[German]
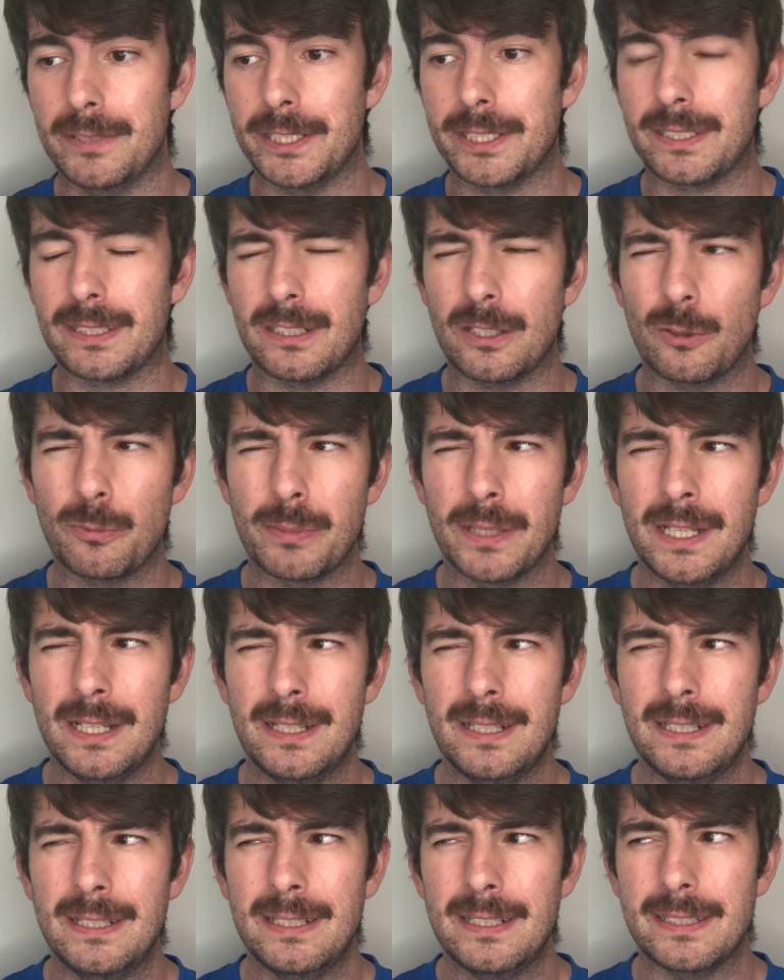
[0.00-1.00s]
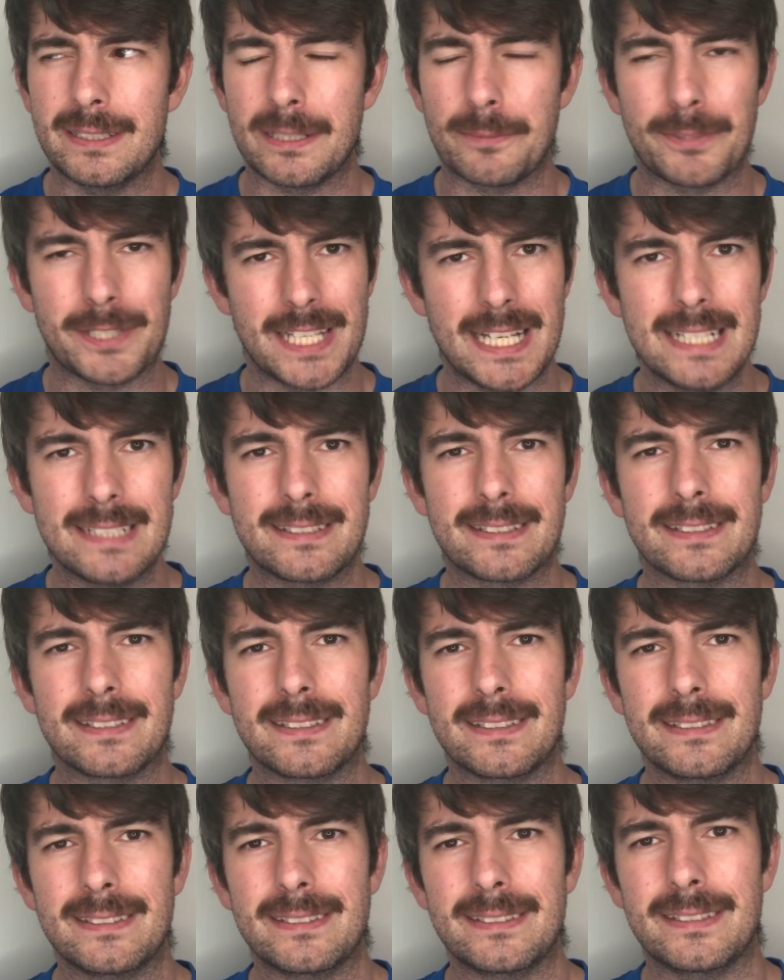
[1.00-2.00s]
Ich glaube, ich habe
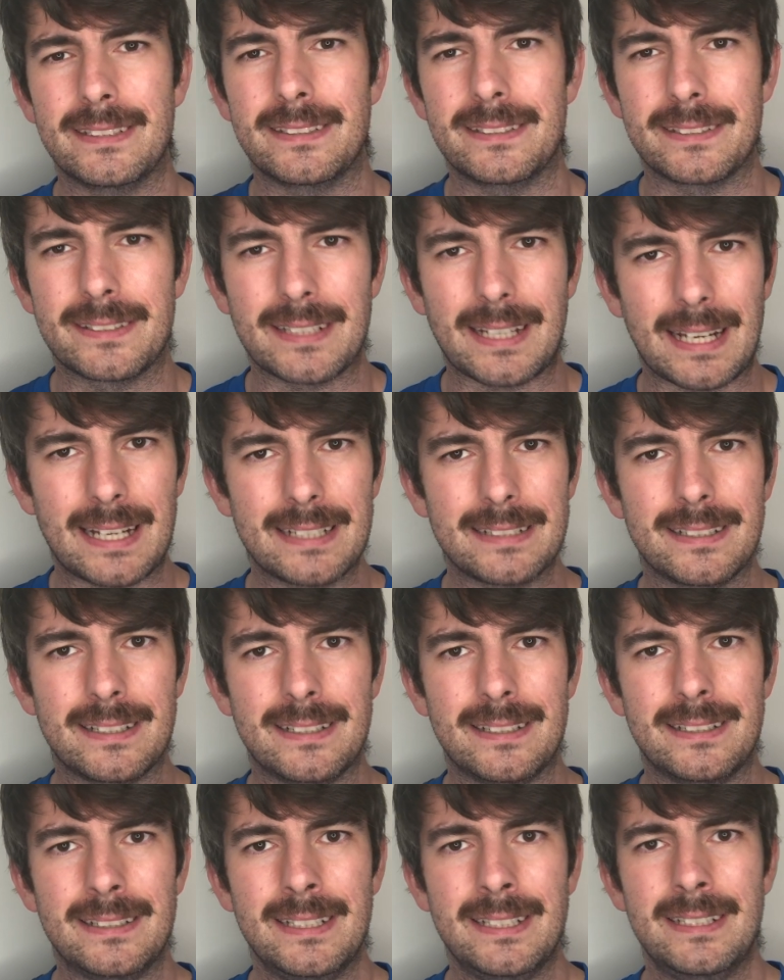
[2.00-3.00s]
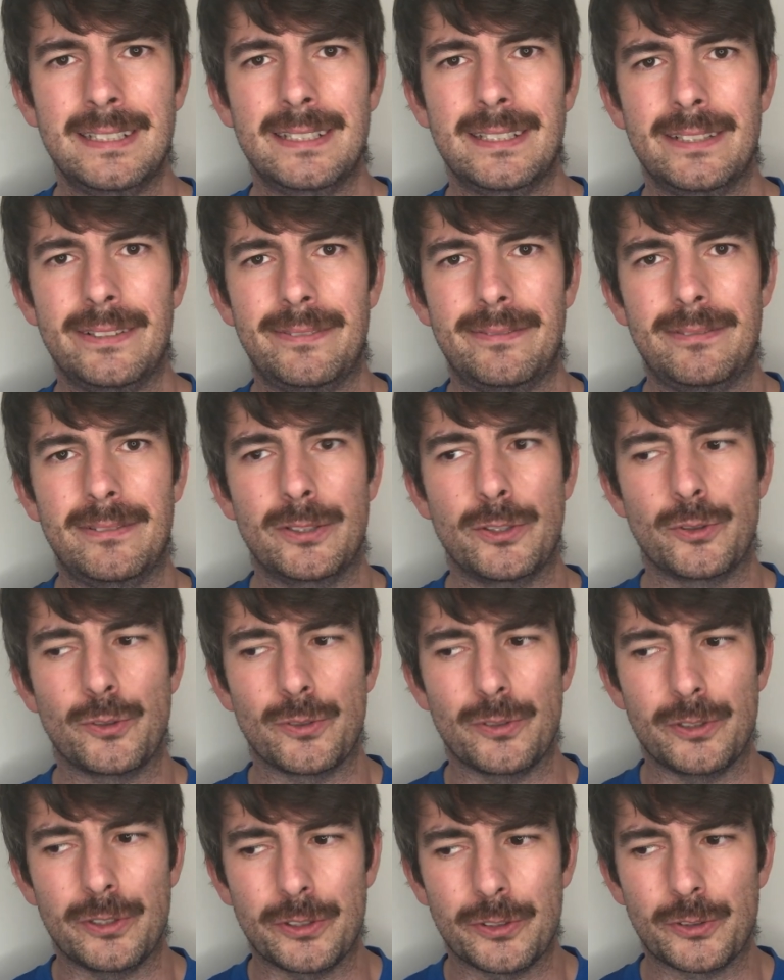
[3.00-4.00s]
selten einen Trainer
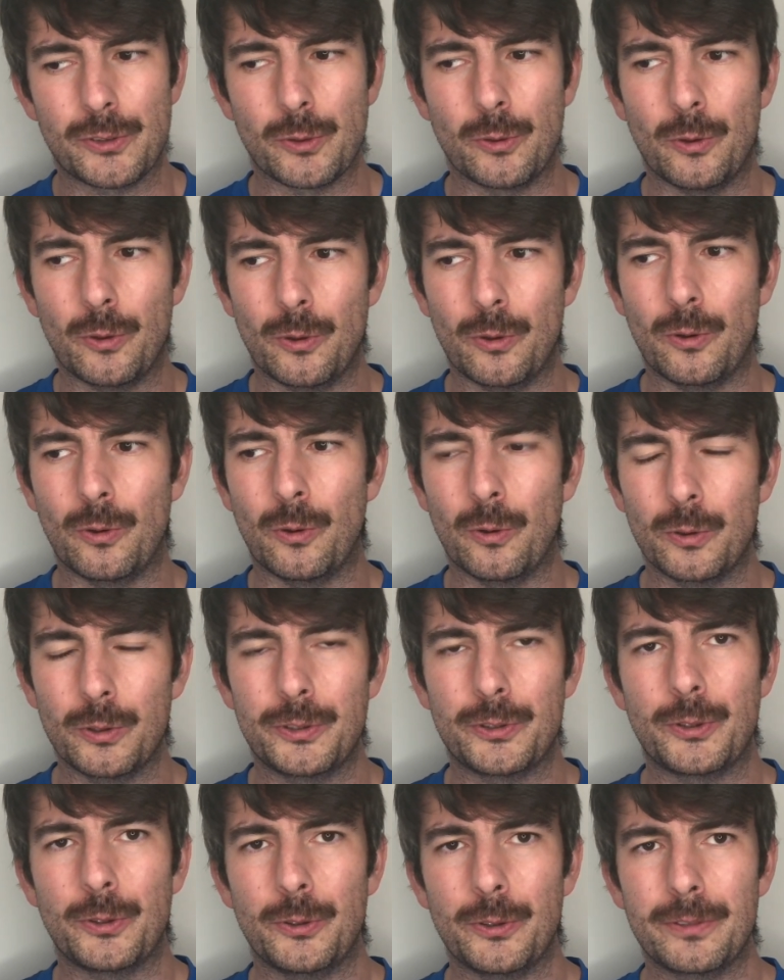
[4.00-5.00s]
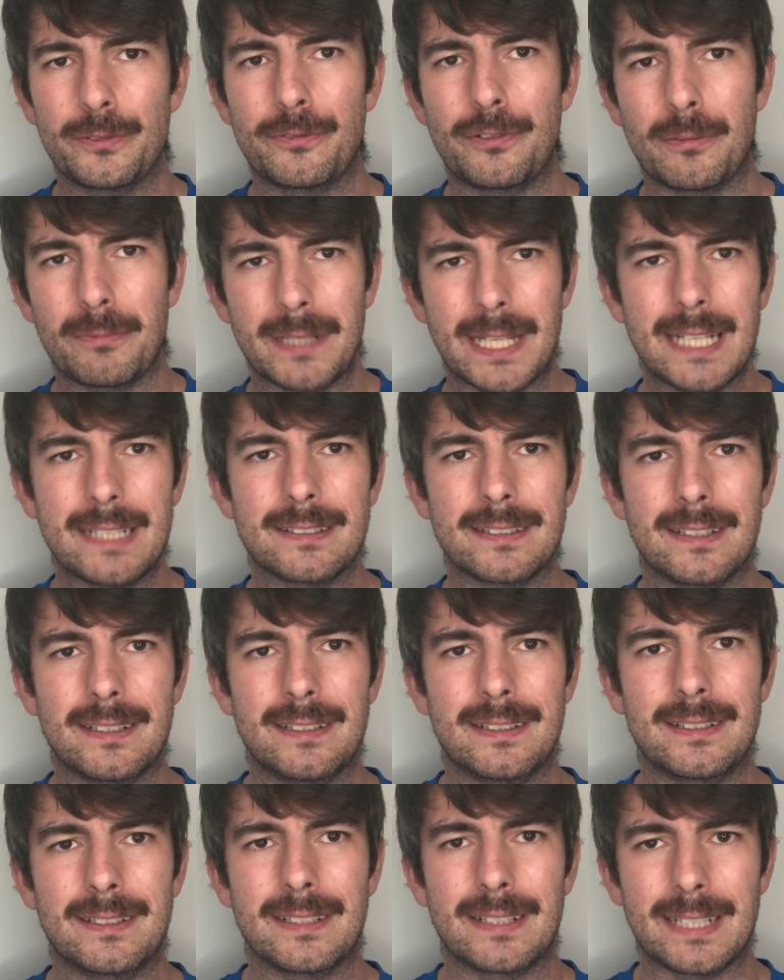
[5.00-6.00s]
in so hohen Tönen vom
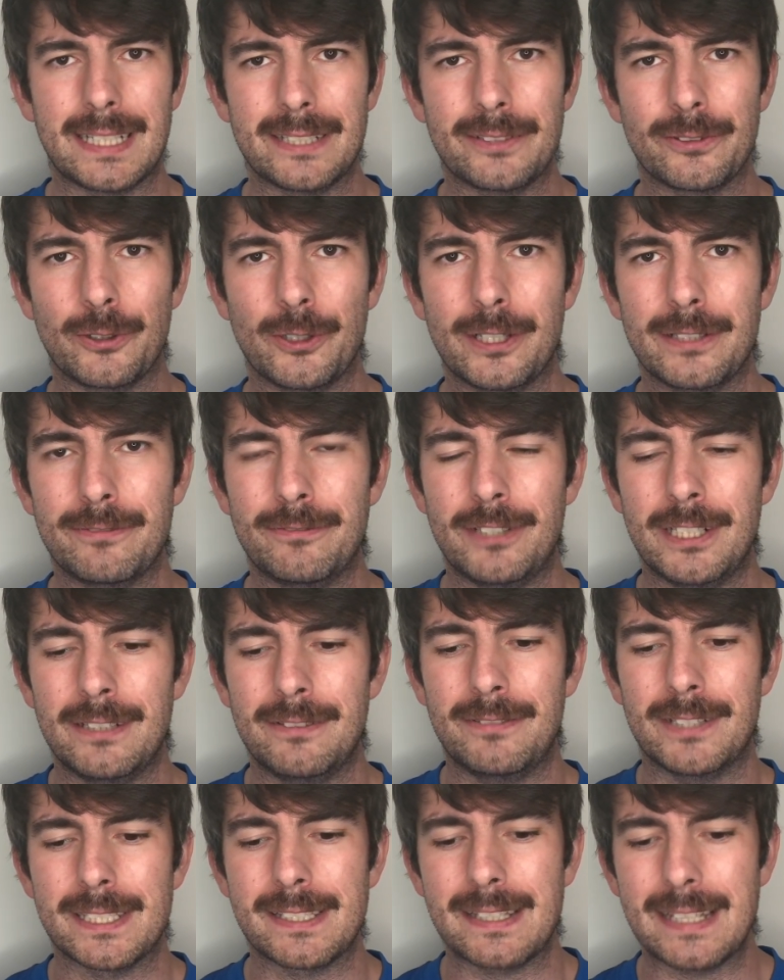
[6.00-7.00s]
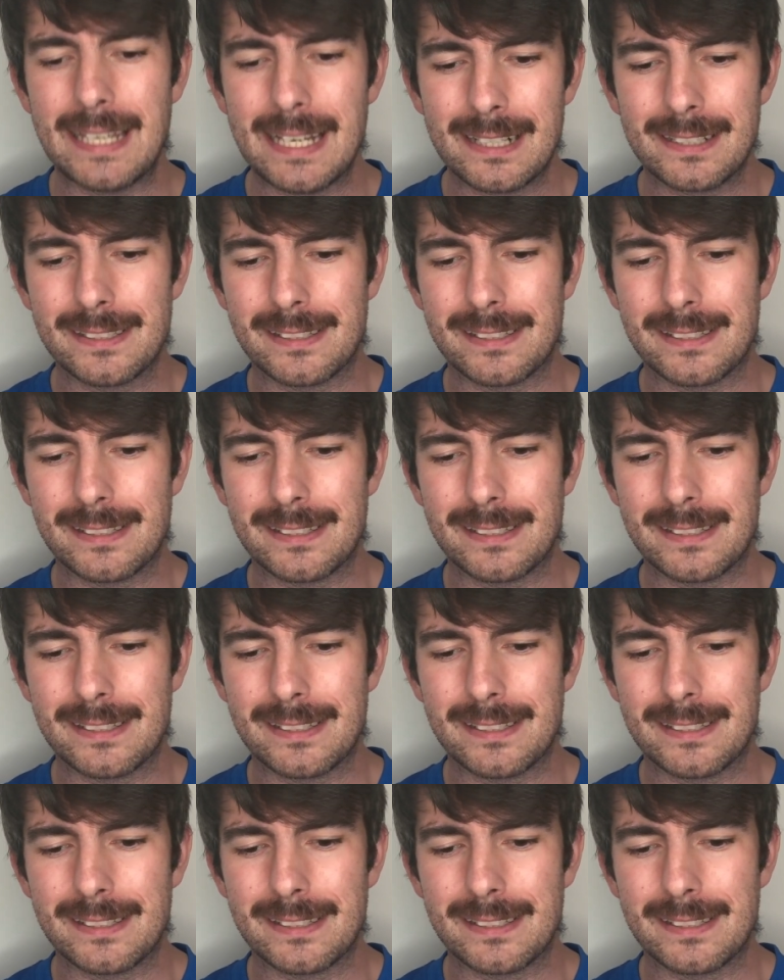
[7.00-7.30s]
Gegner reden hören, weil was er